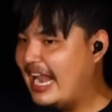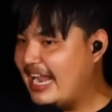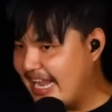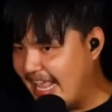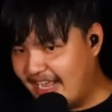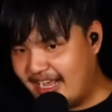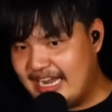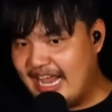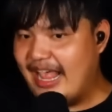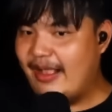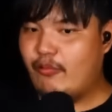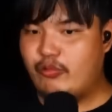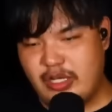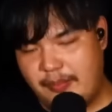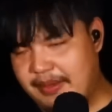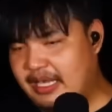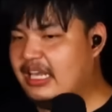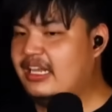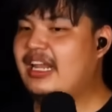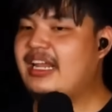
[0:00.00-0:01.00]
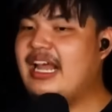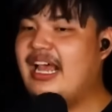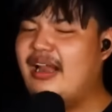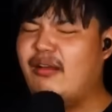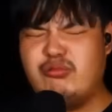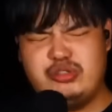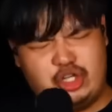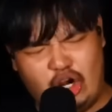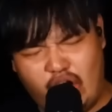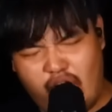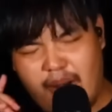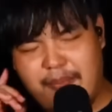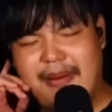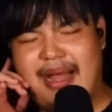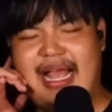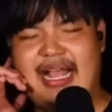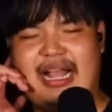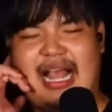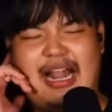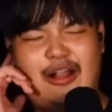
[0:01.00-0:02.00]
ร้านไหนก็ได้กูจะไปกินให้ได้แล้วกูชอ
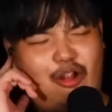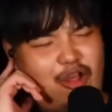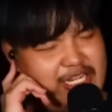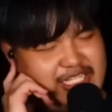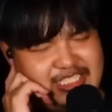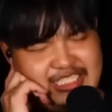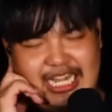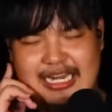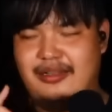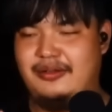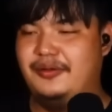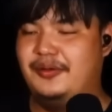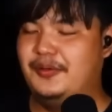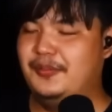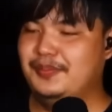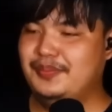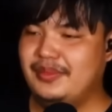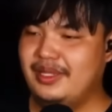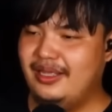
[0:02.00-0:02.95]
บมาก อร่อยสัตว์